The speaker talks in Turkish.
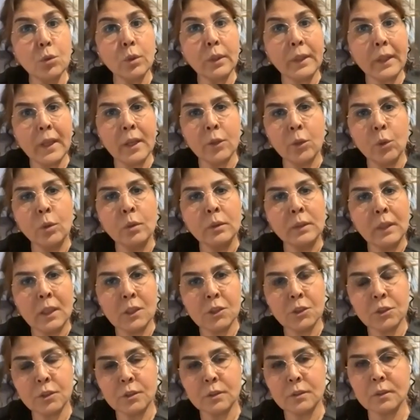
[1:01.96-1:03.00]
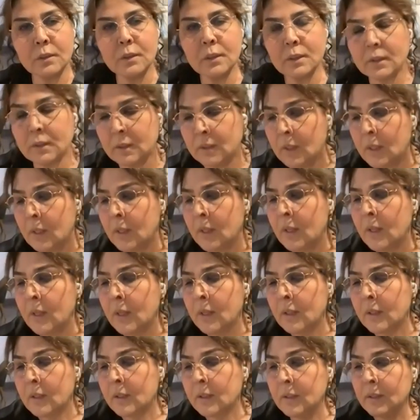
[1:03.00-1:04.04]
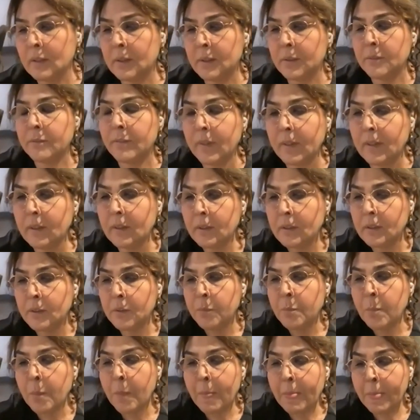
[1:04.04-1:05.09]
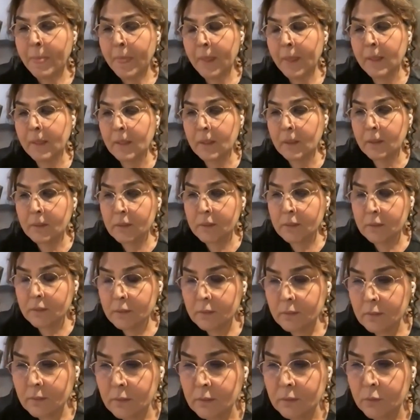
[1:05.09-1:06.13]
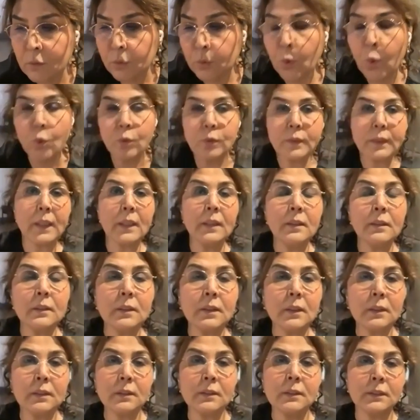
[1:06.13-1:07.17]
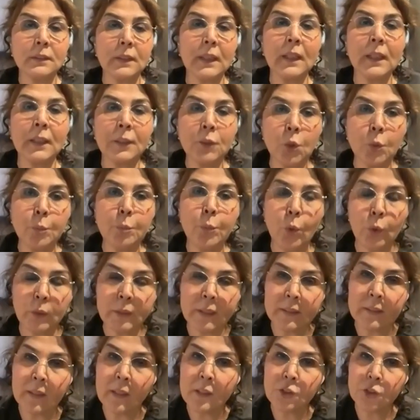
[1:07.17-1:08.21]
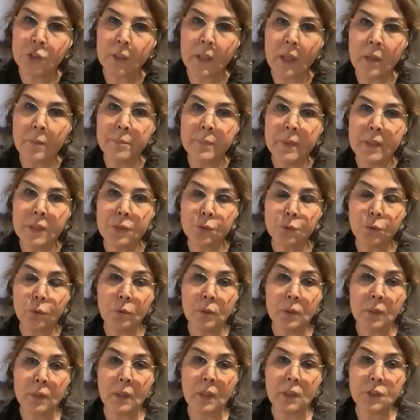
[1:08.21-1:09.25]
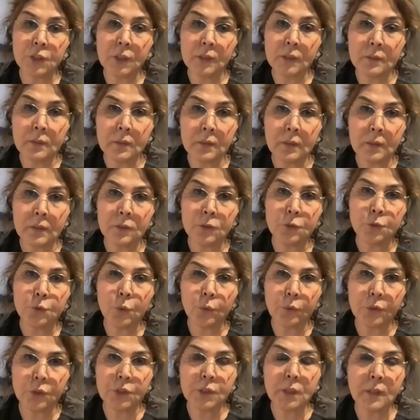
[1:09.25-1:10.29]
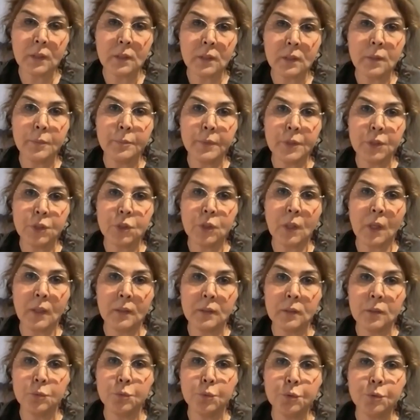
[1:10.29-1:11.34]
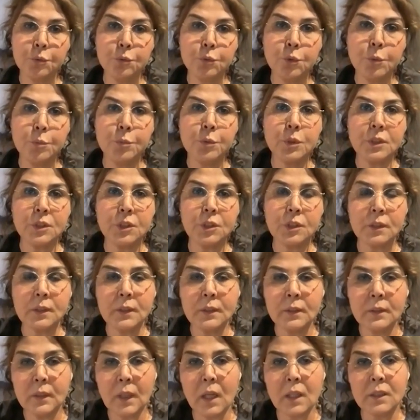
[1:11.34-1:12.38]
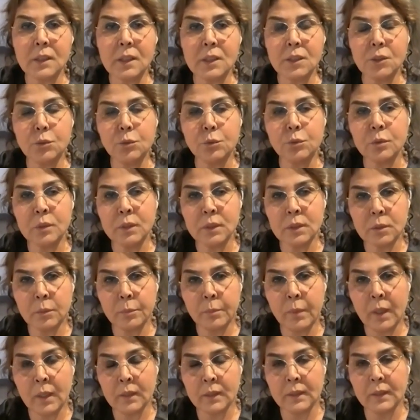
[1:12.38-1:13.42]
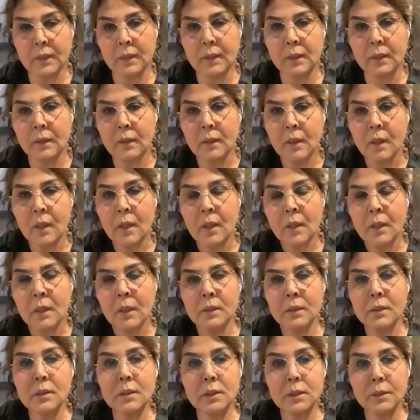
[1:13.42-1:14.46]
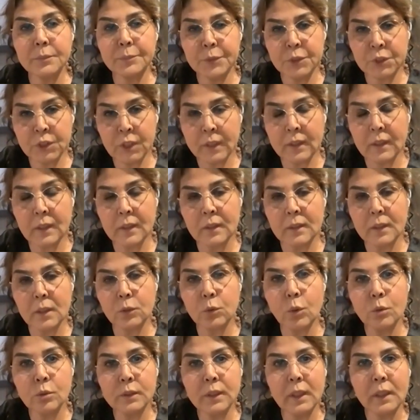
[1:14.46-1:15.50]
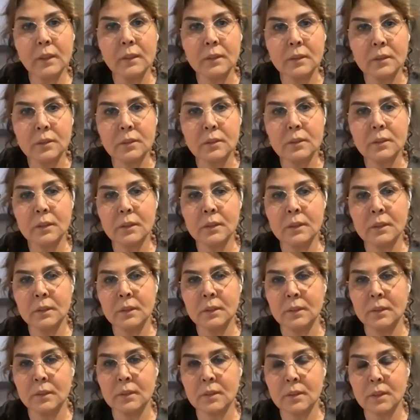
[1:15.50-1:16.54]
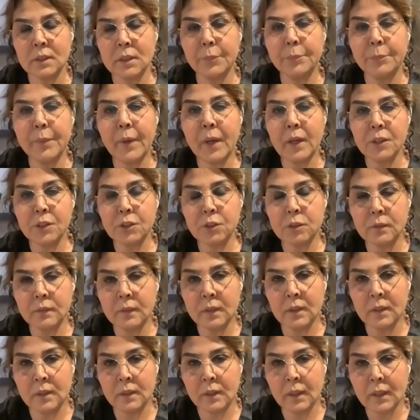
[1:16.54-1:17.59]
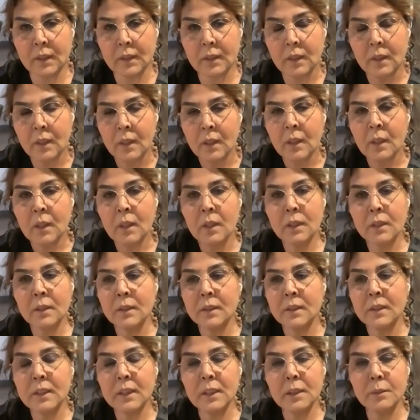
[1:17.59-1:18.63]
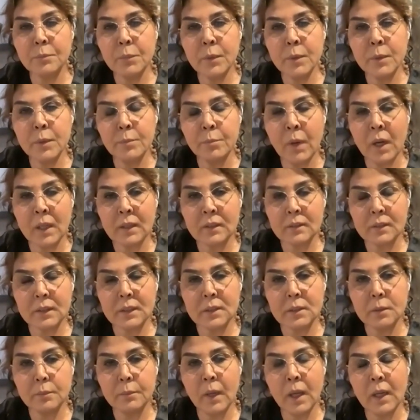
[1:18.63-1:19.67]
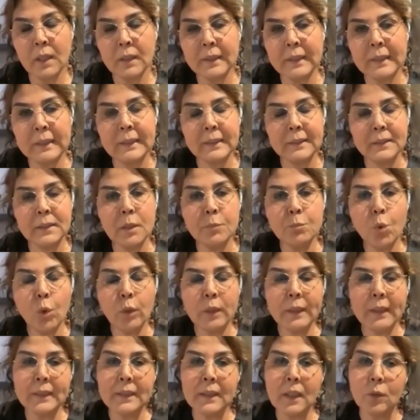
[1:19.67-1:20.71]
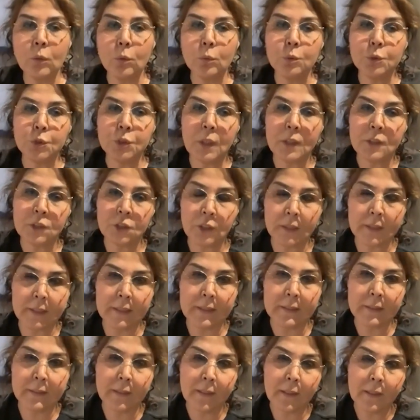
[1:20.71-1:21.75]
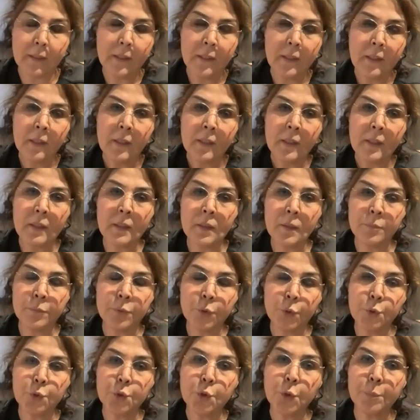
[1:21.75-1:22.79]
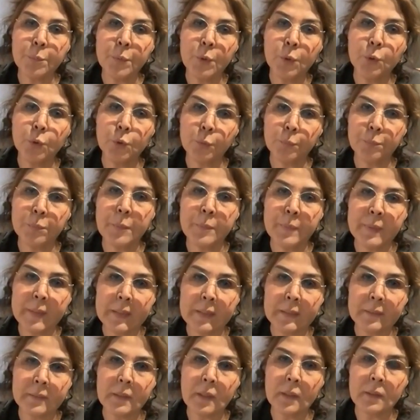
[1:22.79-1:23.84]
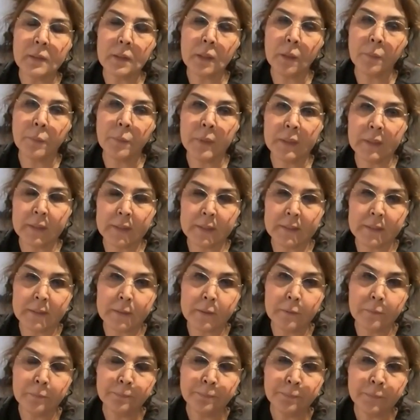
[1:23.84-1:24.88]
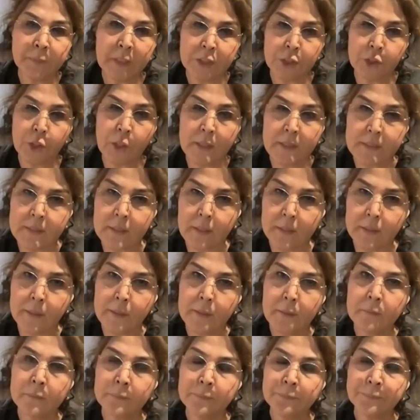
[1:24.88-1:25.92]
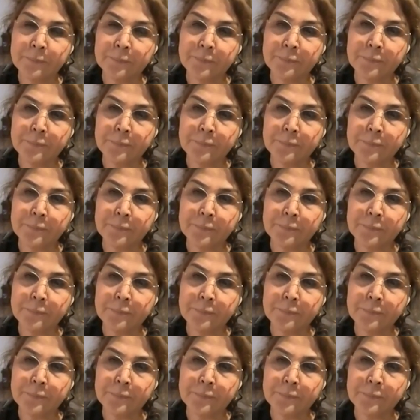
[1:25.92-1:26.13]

oraya yoğunlaştırdık e, ve e, konteynerlarında hani o bölgeden çıkan birisi olarak çadırların çok işe yaramayacağını düşündüğümüz için ertesi gün itibariyle hızlı bir şekilde konteyner e, siparişi vererek e, 20 Mart itibariyle de bölgede olacak şekilde e, küçük bir grupla birlikte Adıyaman'a gittim geçen sene